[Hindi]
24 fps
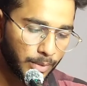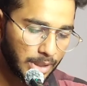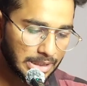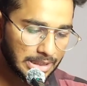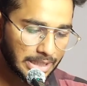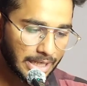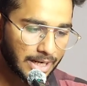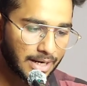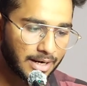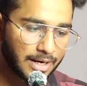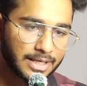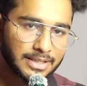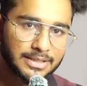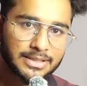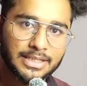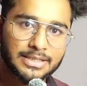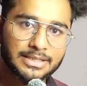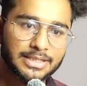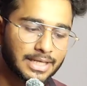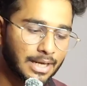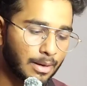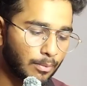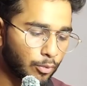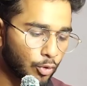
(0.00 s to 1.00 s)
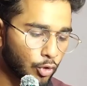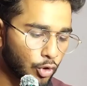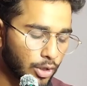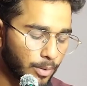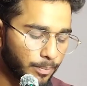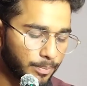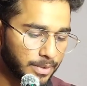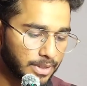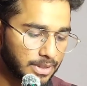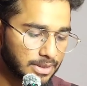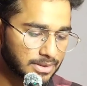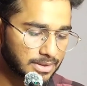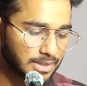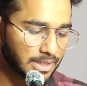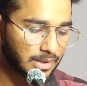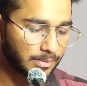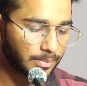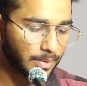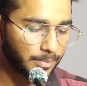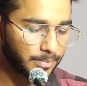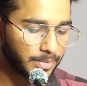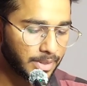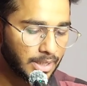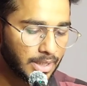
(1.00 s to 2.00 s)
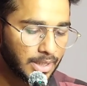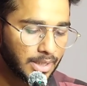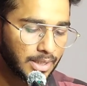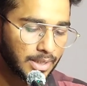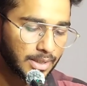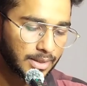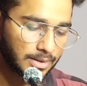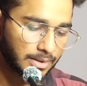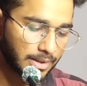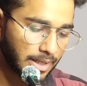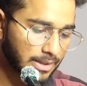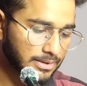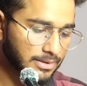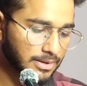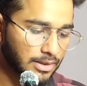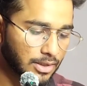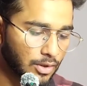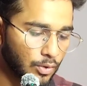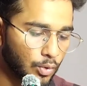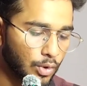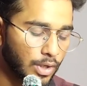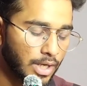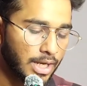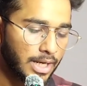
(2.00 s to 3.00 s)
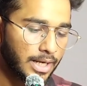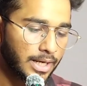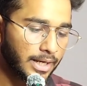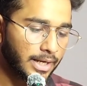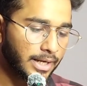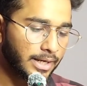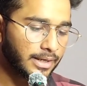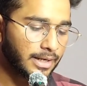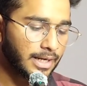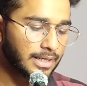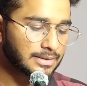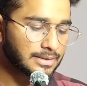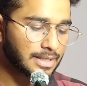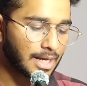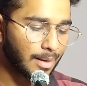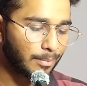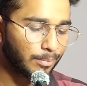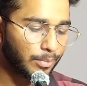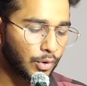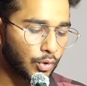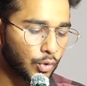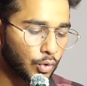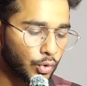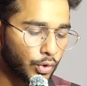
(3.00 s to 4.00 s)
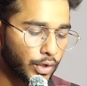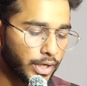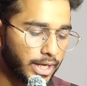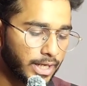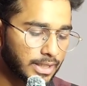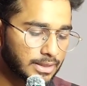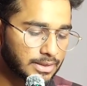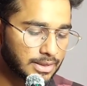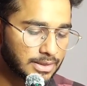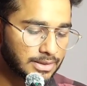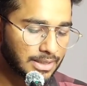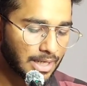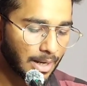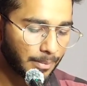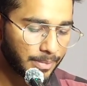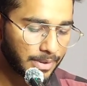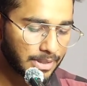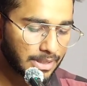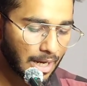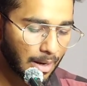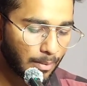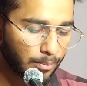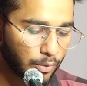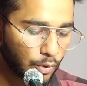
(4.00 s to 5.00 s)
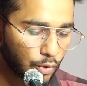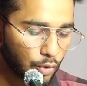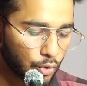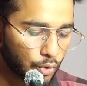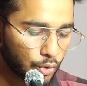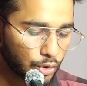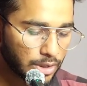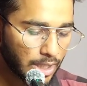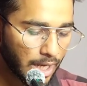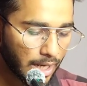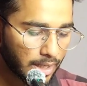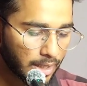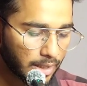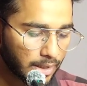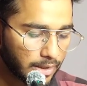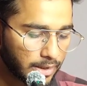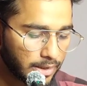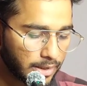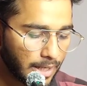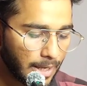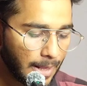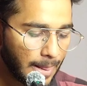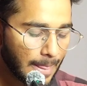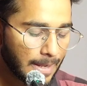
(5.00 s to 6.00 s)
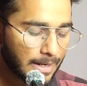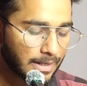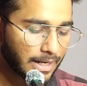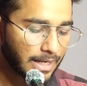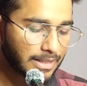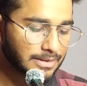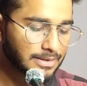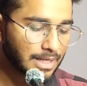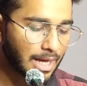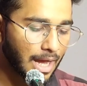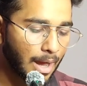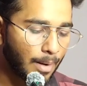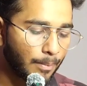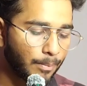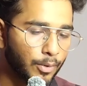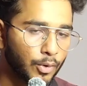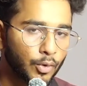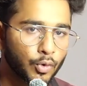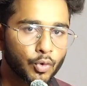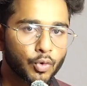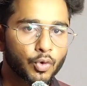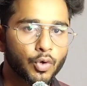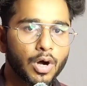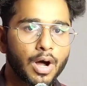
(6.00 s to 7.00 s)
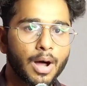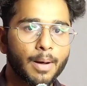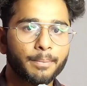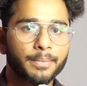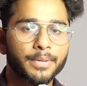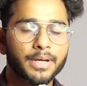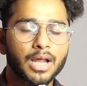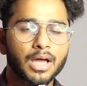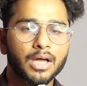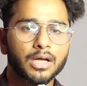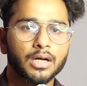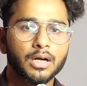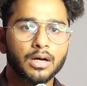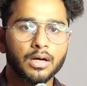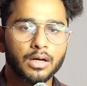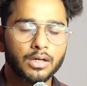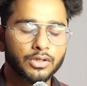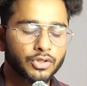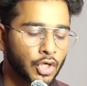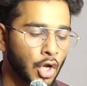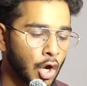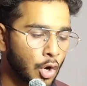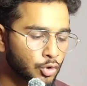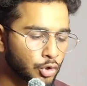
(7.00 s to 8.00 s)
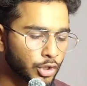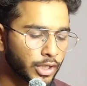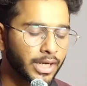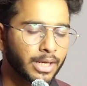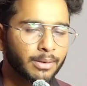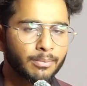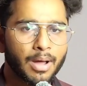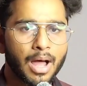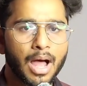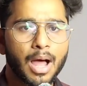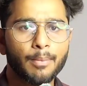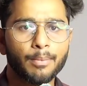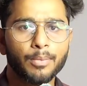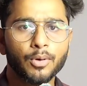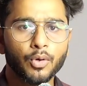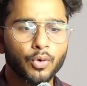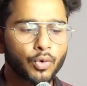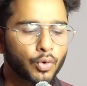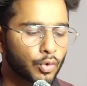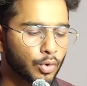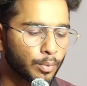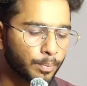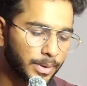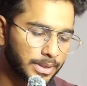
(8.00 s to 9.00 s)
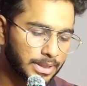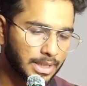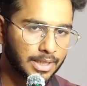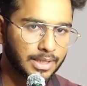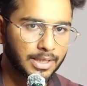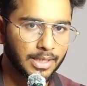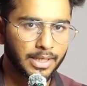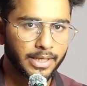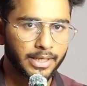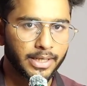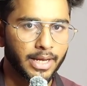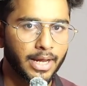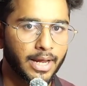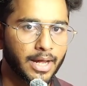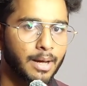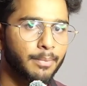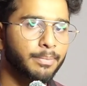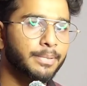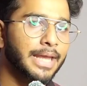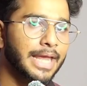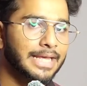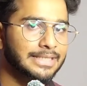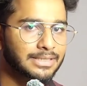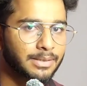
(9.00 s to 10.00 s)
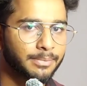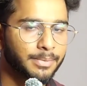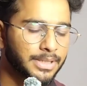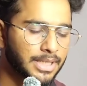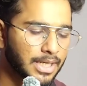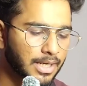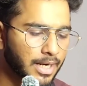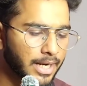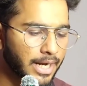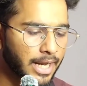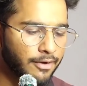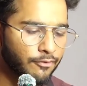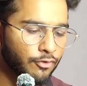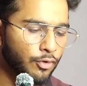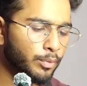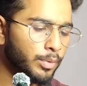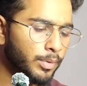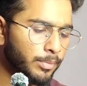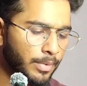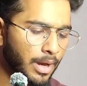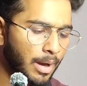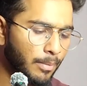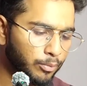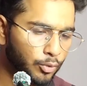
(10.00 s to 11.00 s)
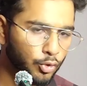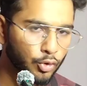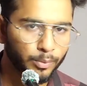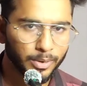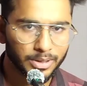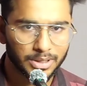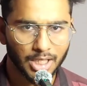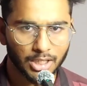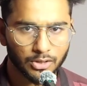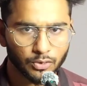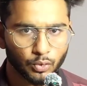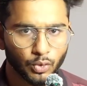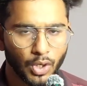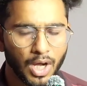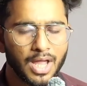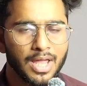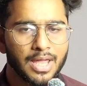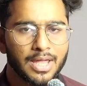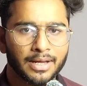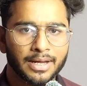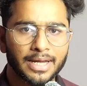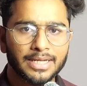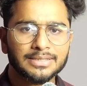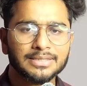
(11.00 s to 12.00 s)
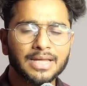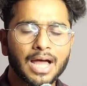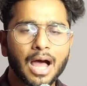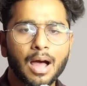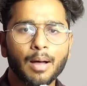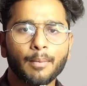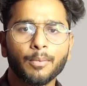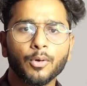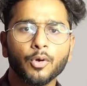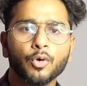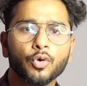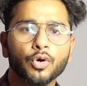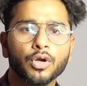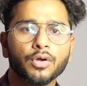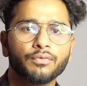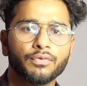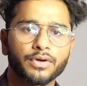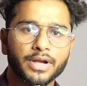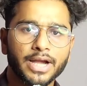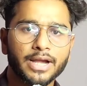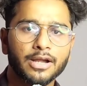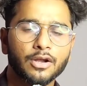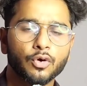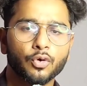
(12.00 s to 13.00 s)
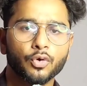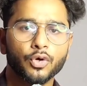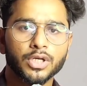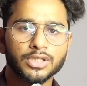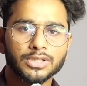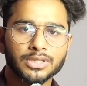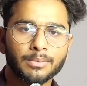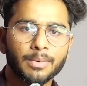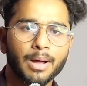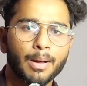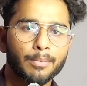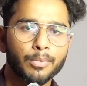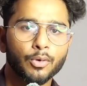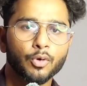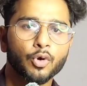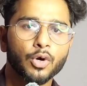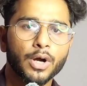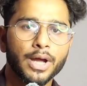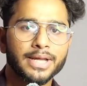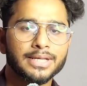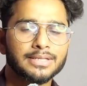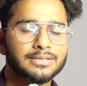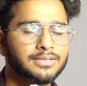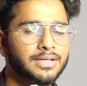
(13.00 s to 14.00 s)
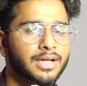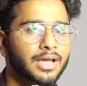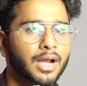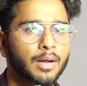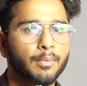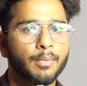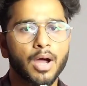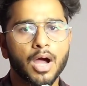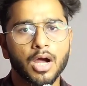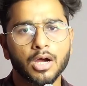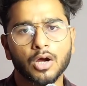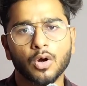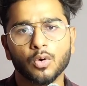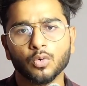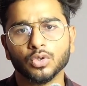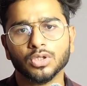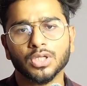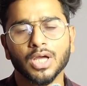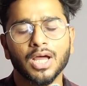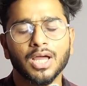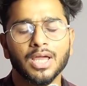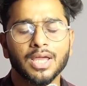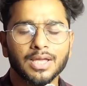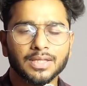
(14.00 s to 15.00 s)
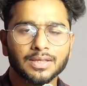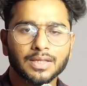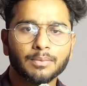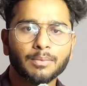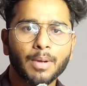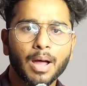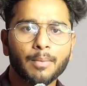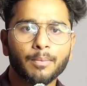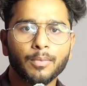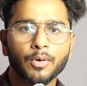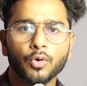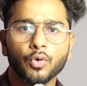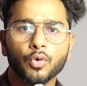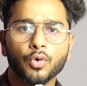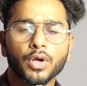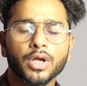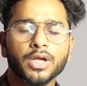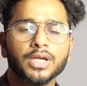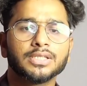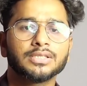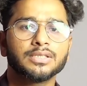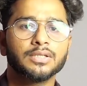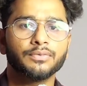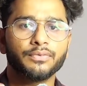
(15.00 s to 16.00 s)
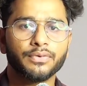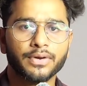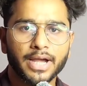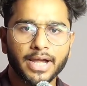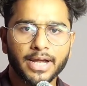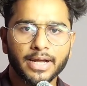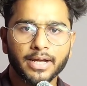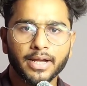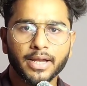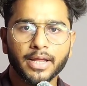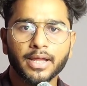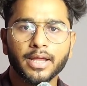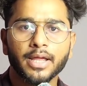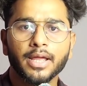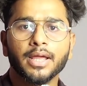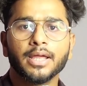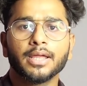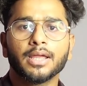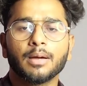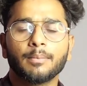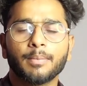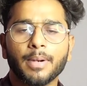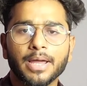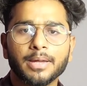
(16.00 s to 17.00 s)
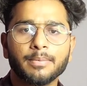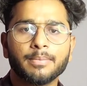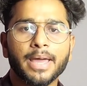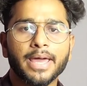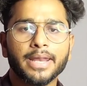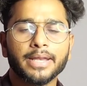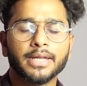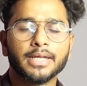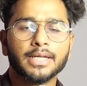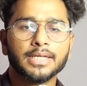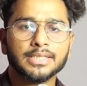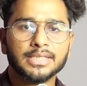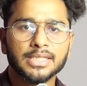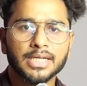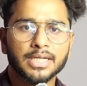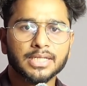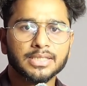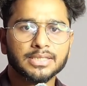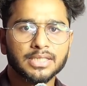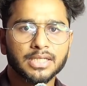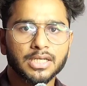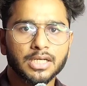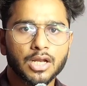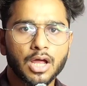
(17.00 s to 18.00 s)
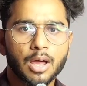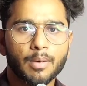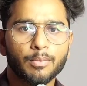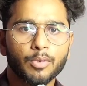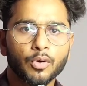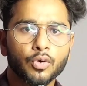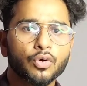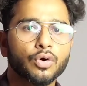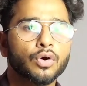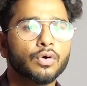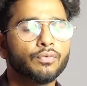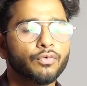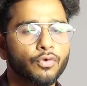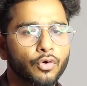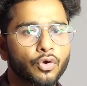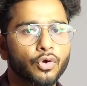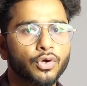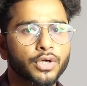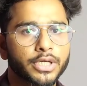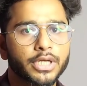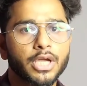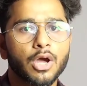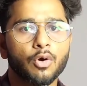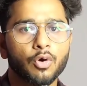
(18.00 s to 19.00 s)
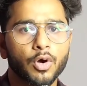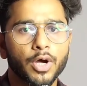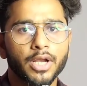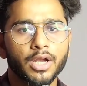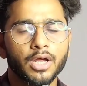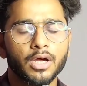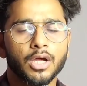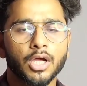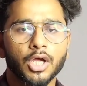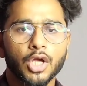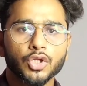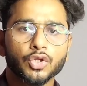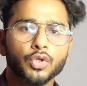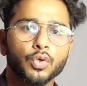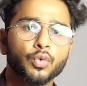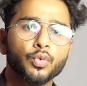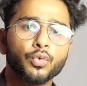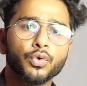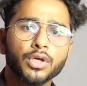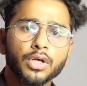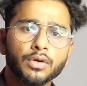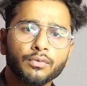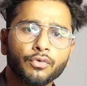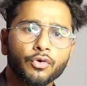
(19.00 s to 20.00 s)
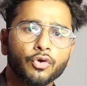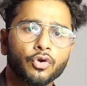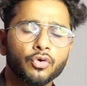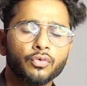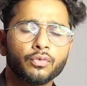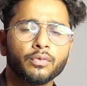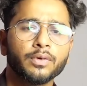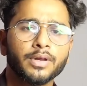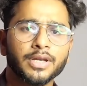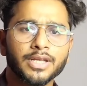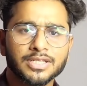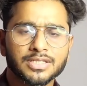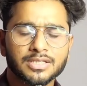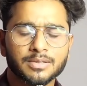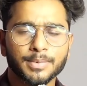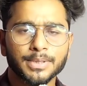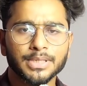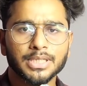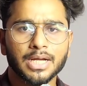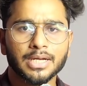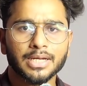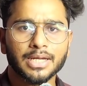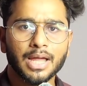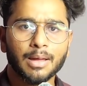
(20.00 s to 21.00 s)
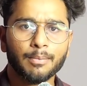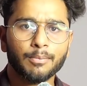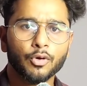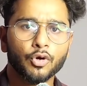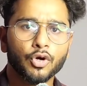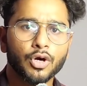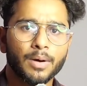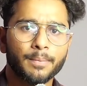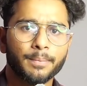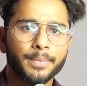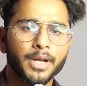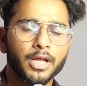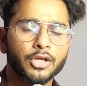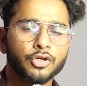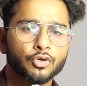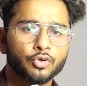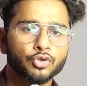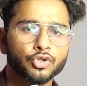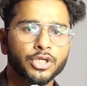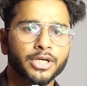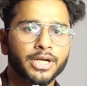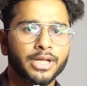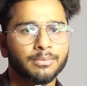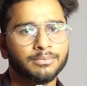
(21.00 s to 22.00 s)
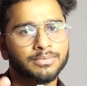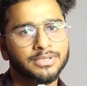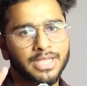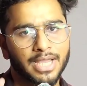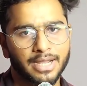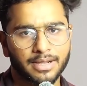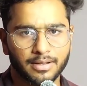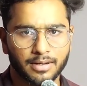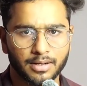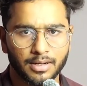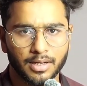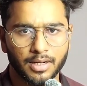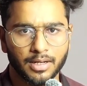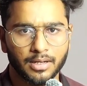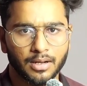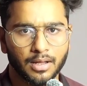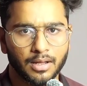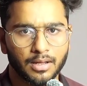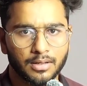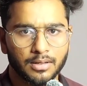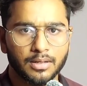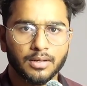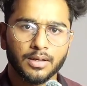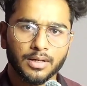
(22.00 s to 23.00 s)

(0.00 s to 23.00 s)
को मिल जाएगा गाइज जैसे कि आप लोग अपनी स्क्रीन पर भी देख सकते हो लेकिन गाइज आप लोगों को एक चीज़ यहाँ पे आप लोगों को ध्यान रखनी है गाइज आप लोगों को अपना यूजर नेम आप लोगों को पता कर लेना है अब कैसे पता करना है वो भी मैं आपको बता दूंगा गाइज आप लोगों के फ्रेंड लोगों ने जब आप लोगों का इंस्टाग्राम अकाउंट था तब आप लोगों के किसी फ्रेंड ने या भाई बहन ने किसी ना किसी ने ना आप लोगों को फॉलो किया हुआ है ना तो उनकी फॉलोइंग लिस्ट में जाके आप लोग अपना यूजर नेम चेक कर लेना